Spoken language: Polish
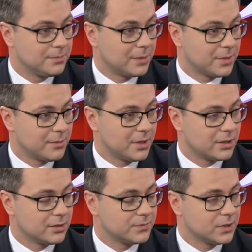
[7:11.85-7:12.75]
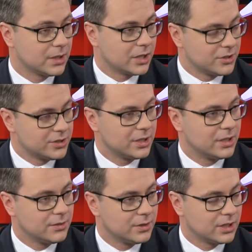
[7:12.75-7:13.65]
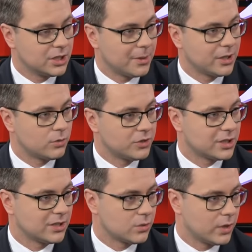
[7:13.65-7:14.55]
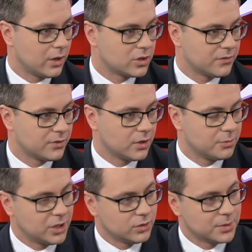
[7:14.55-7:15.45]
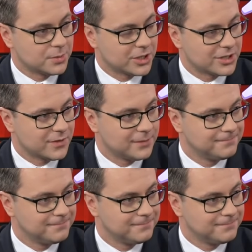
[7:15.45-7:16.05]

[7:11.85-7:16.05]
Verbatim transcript: pan premier Kaczyński te działania również nadzoruje jako szef Komitetu Bezpieczeństwa.